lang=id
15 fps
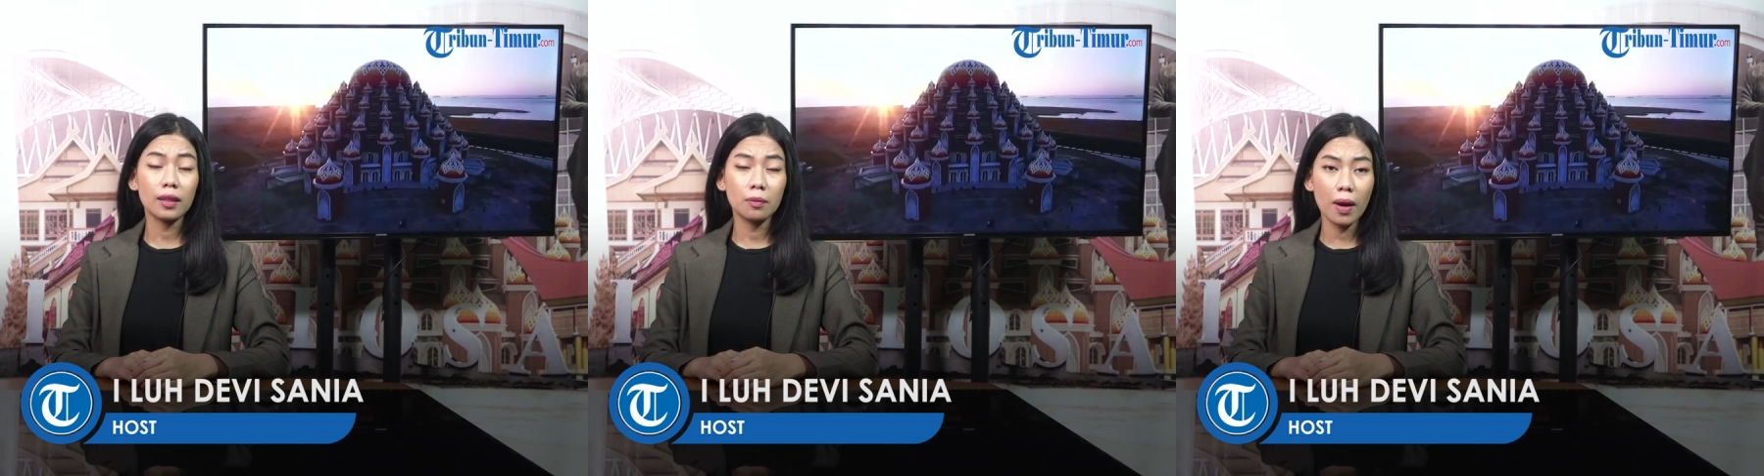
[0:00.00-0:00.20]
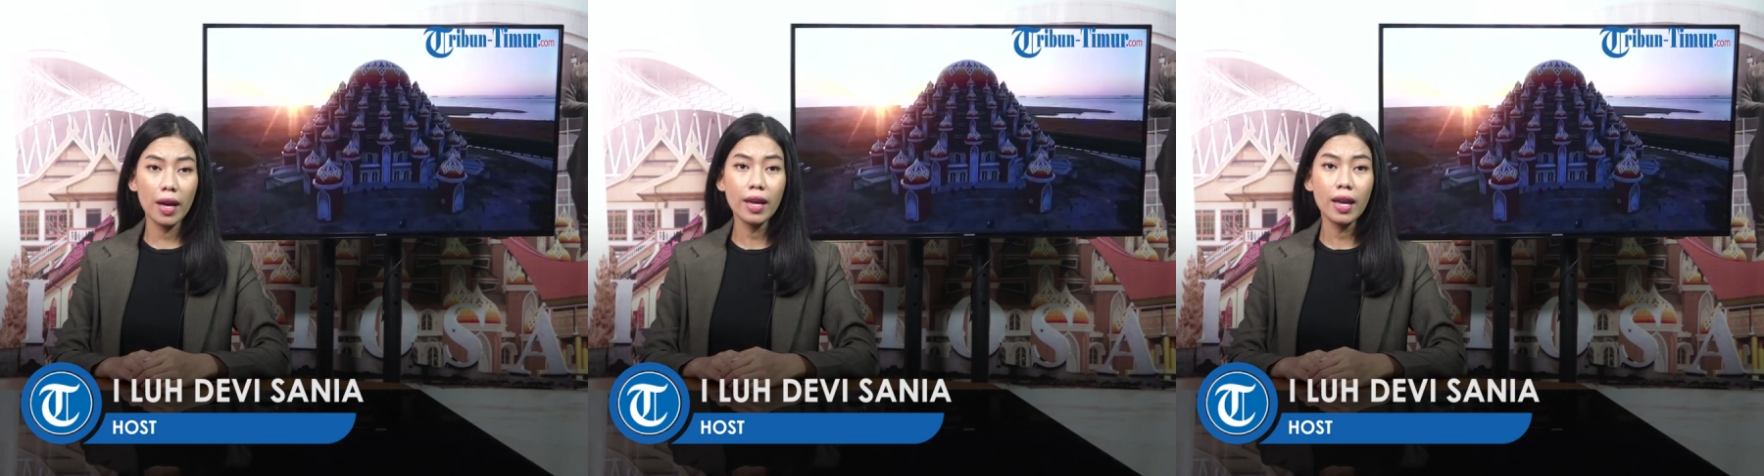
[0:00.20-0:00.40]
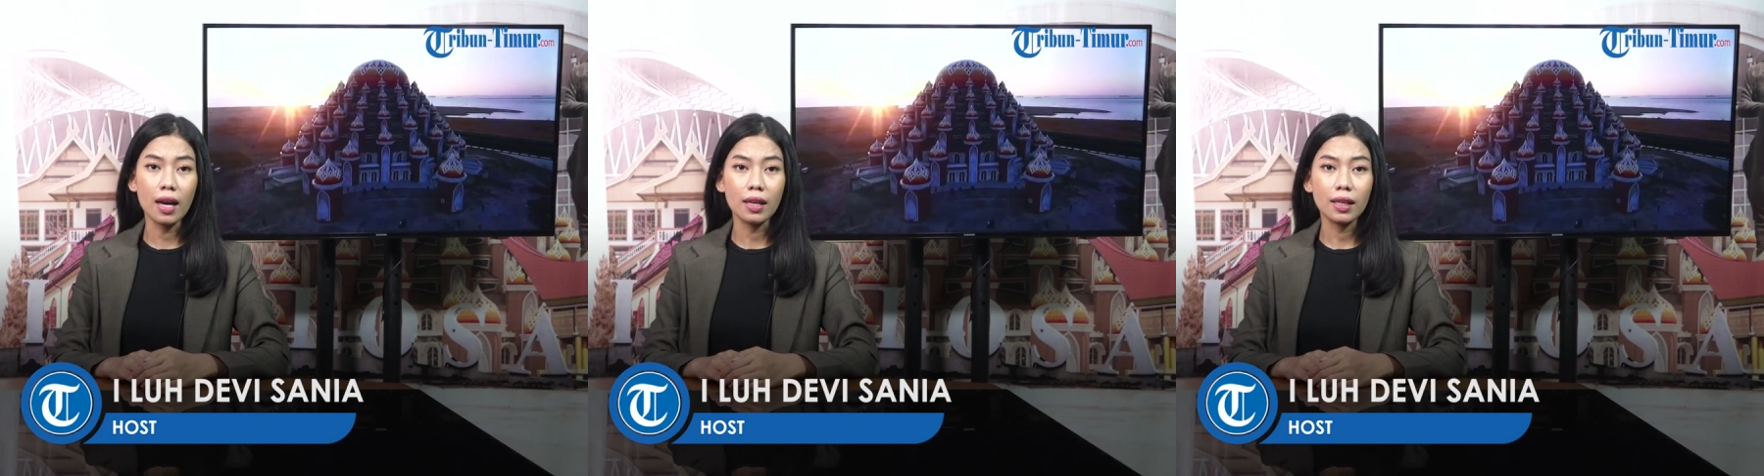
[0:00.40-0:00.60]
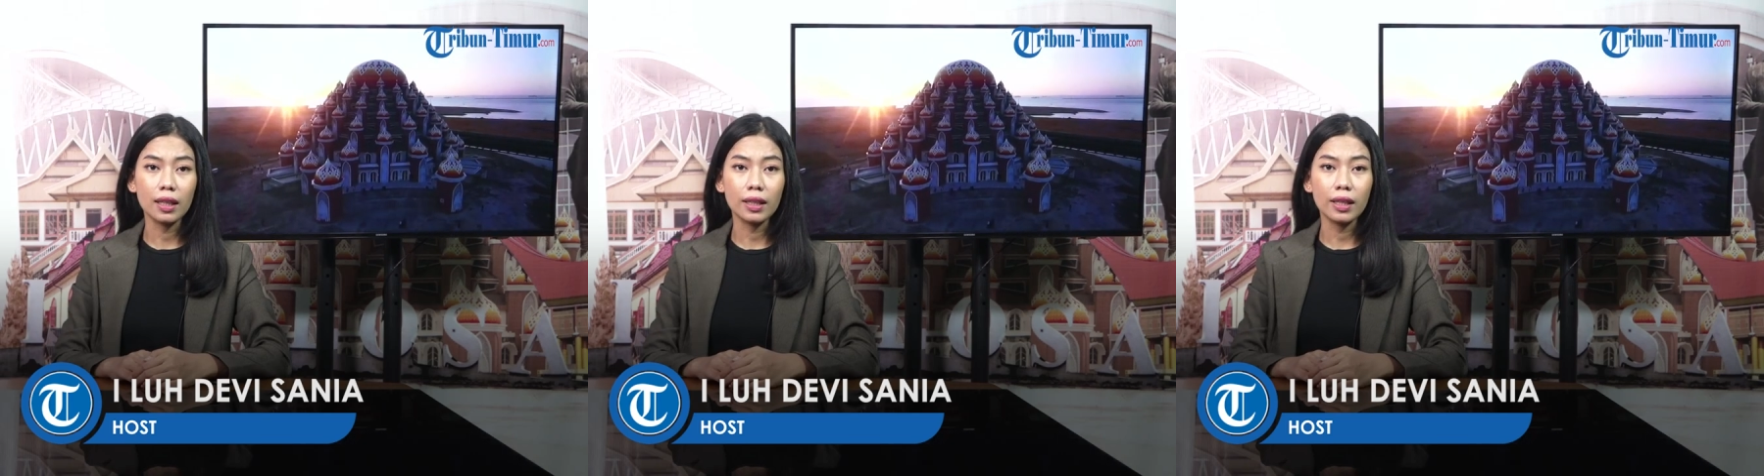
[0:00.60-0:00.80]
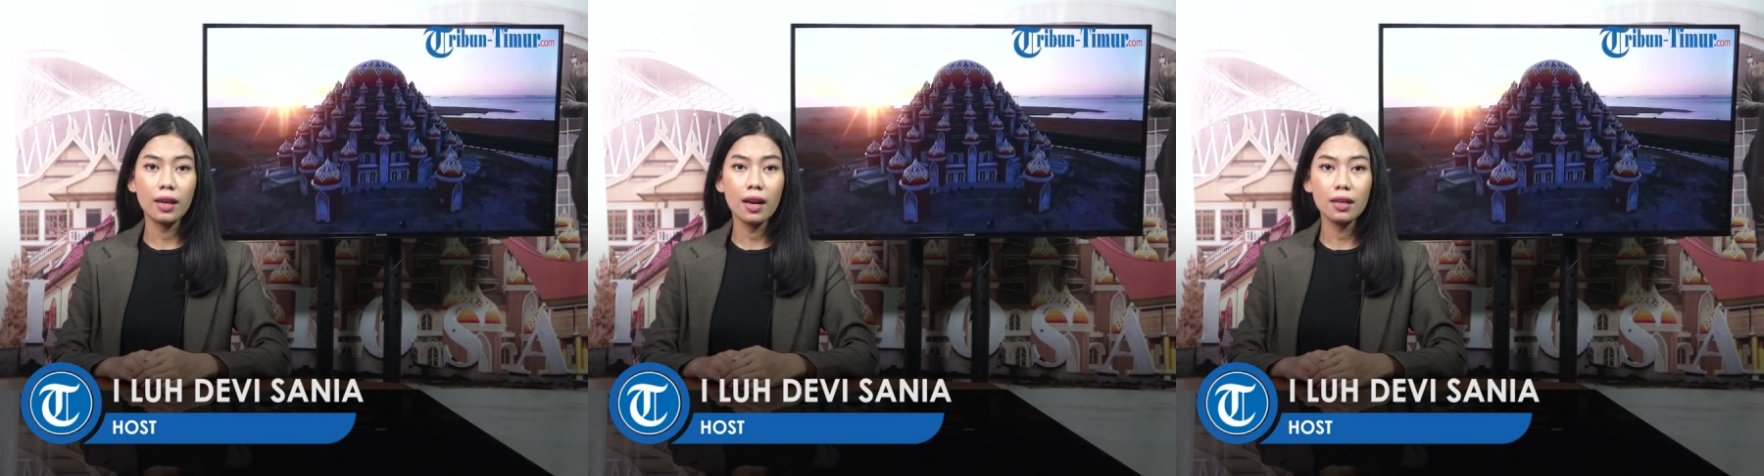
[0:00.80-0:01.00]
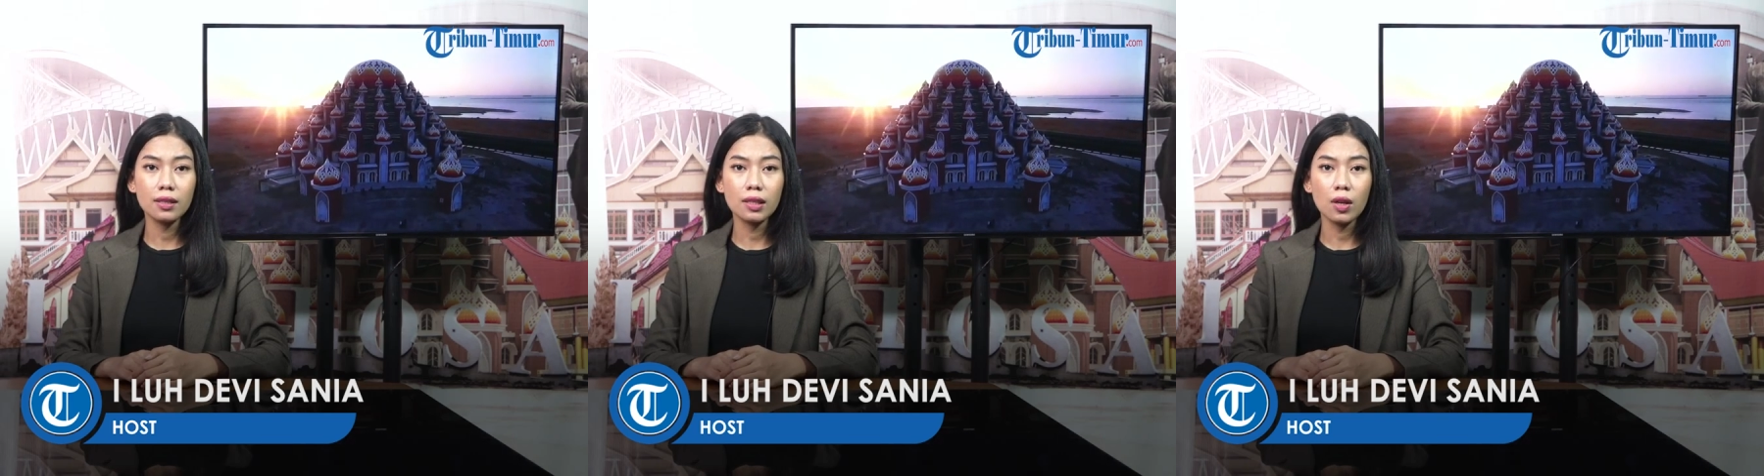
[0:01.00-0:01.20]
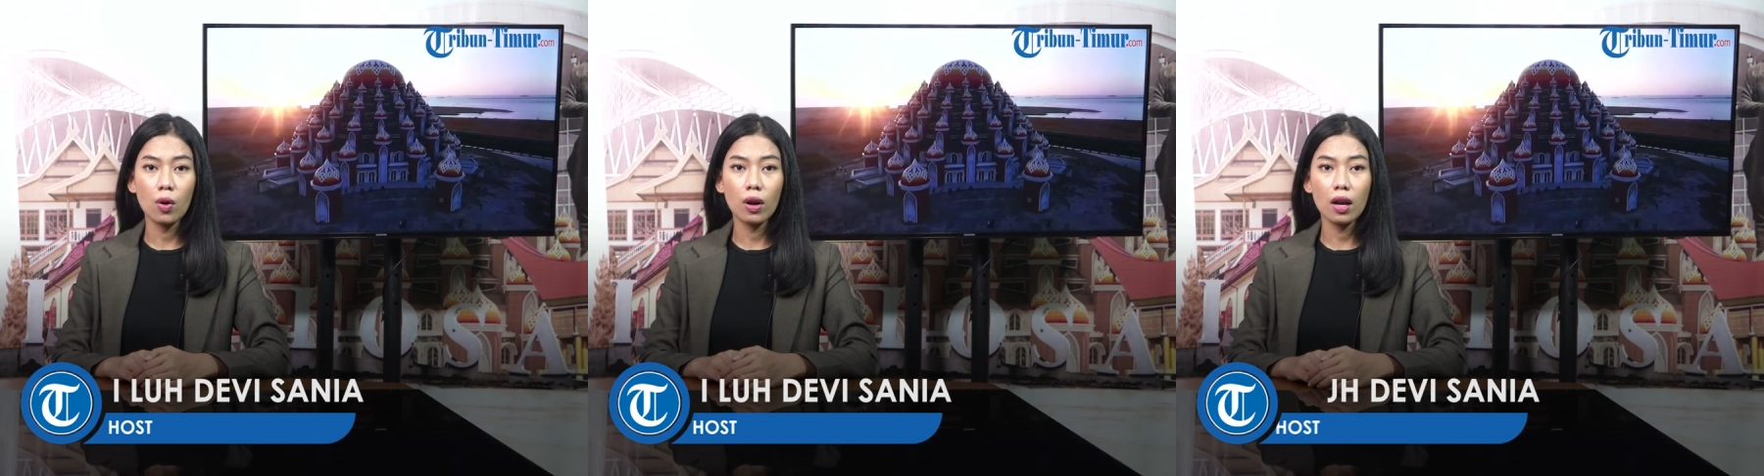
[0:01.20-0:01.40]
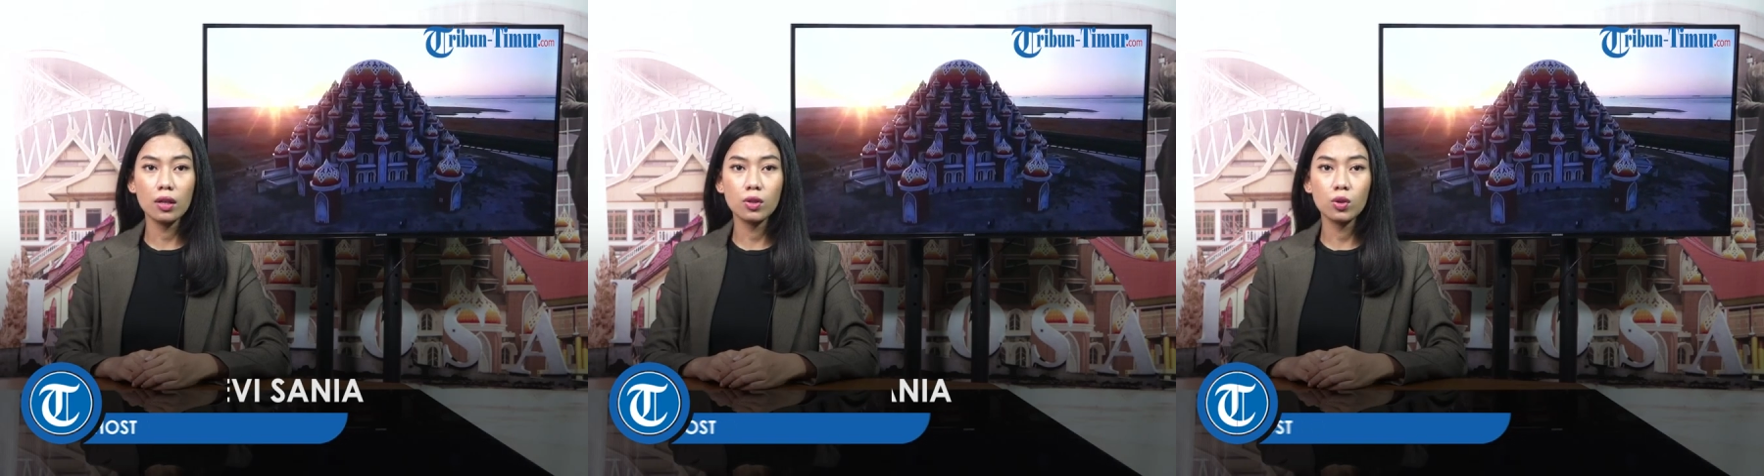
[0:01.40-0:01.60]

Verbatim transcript: maya ketika seorang